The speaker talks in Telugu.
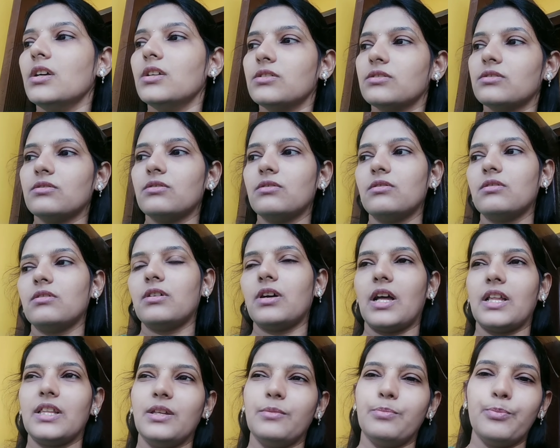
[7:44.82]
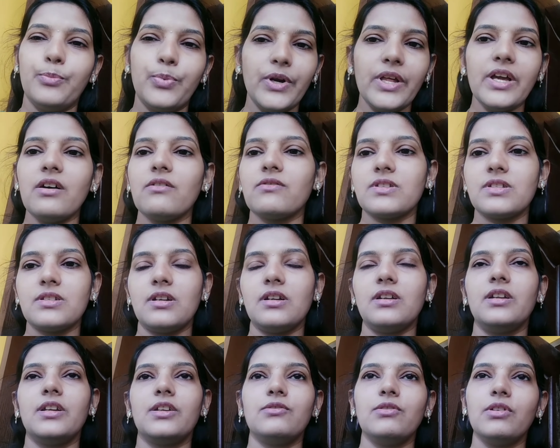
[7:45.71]
సో అది ఇప్పుడే
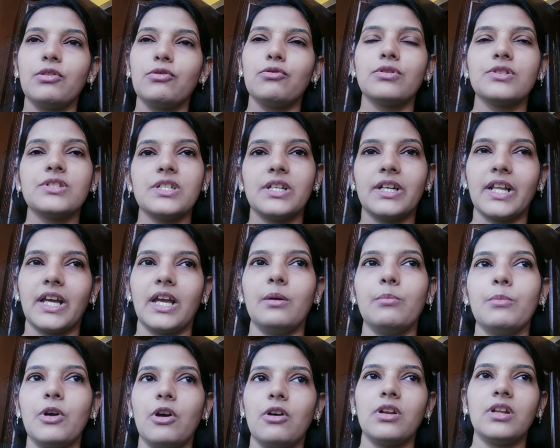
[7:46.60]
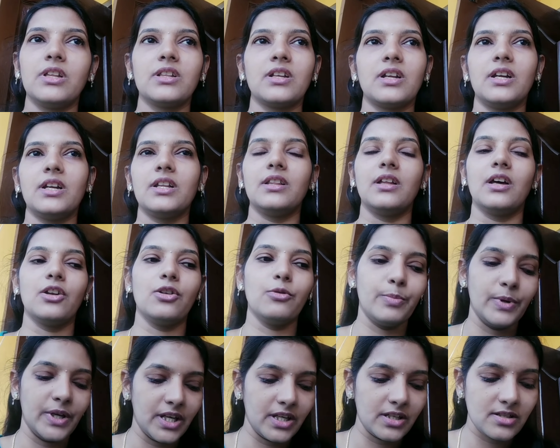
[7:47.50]
అవసరం లేదు ఇంకొంచెం టైం కావాలి ఎందుకంటే దానిలో
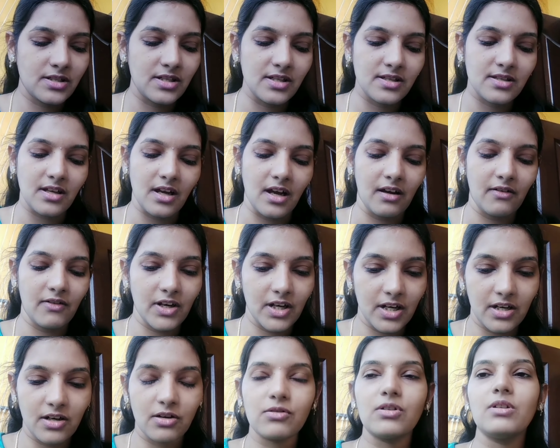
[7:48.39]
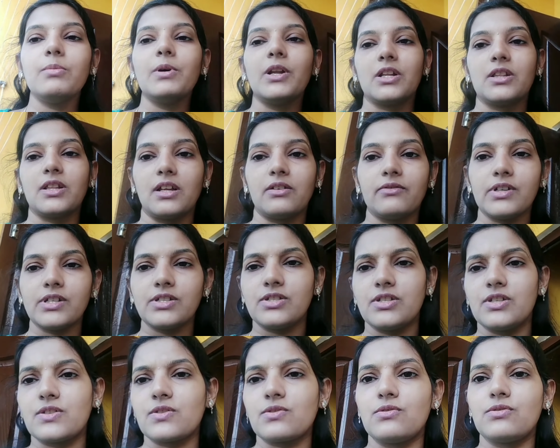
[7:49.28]
పిహెచ్డీస్ కావాలన్నా కూడా మనం తర్వాత
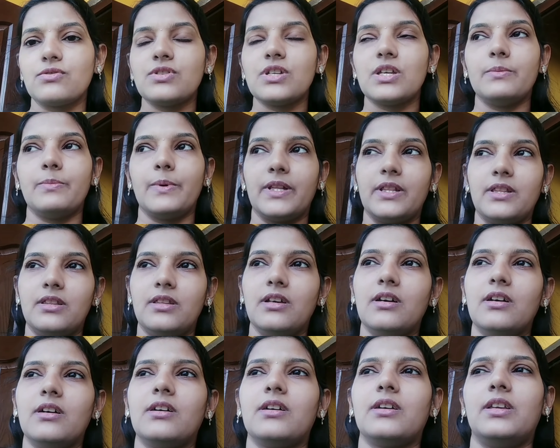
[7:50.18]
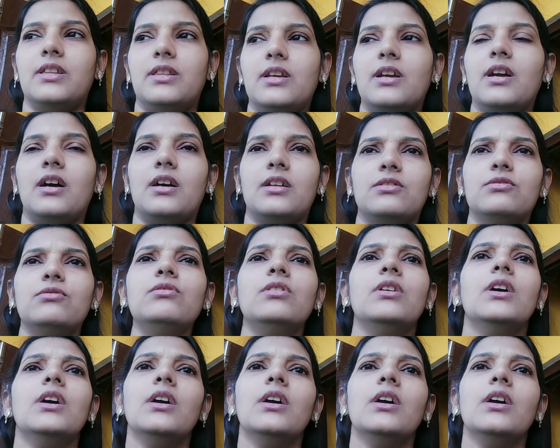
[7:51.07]
చేసుకోవచ్చు అది పెద్ద ఇది కాదు